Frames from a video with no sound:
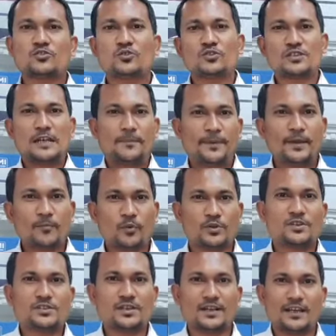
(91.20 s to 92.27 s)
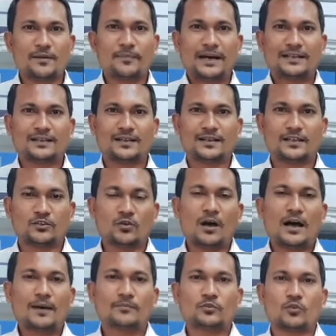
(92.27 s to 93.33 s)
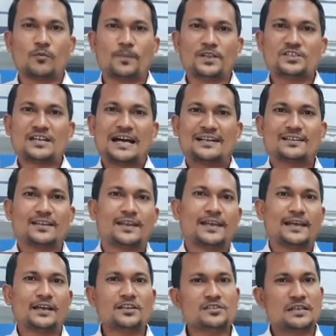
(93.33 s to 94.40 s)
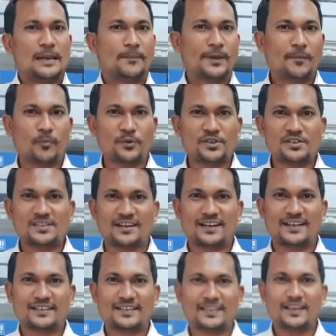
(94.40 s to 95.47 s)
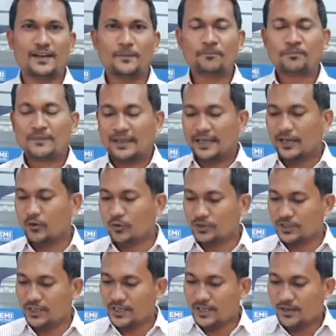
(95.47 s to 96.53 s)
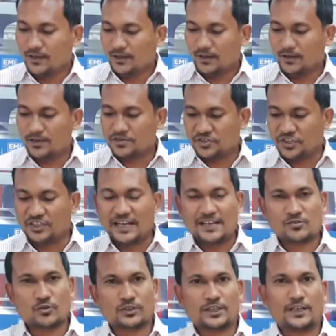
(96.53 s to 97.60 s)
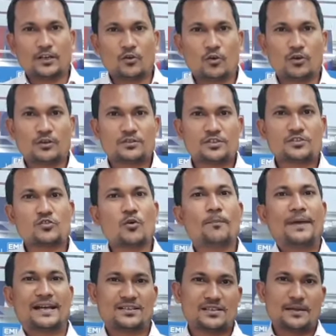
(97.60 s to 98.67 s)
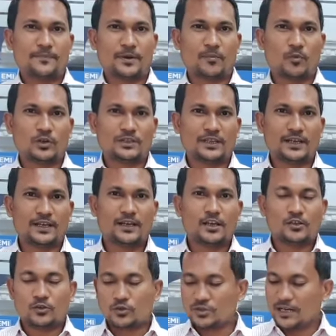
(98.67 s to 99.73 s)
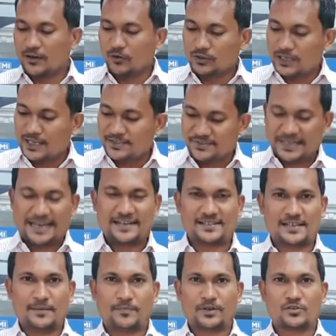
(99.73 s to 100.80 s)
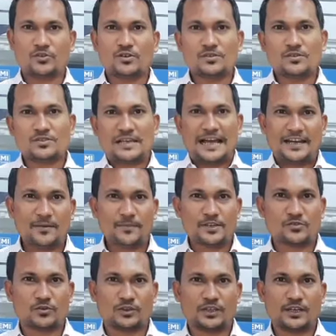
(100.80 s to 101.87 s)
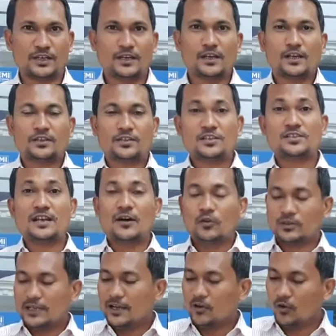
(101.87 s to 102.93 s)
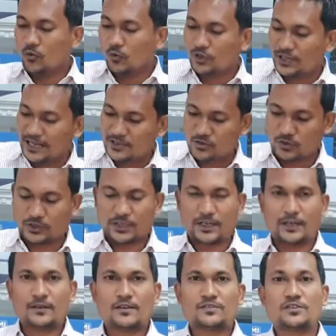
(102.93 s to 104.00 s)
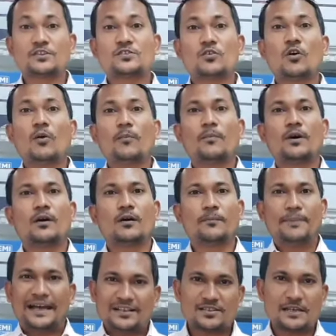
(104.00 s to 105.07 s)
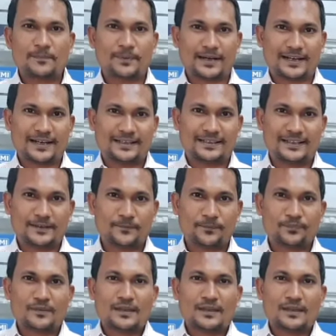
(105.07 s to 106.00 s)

दोस्तों स्लीपिंग पोजीशन की बात करें तो आमतौर पर चार तरीके की स्लीपिंग पोजिशन रहती है एक होती है आ, सीधा सोते हैं लोग जिसको बैक स्लीपर बोलते हैं दूसरा होता है साइड स्लीपर जो साइड में सोते हैं तीसरा होता है लोग उल्टा सोते हैं जिसको बैक स्लीपर कहते हैं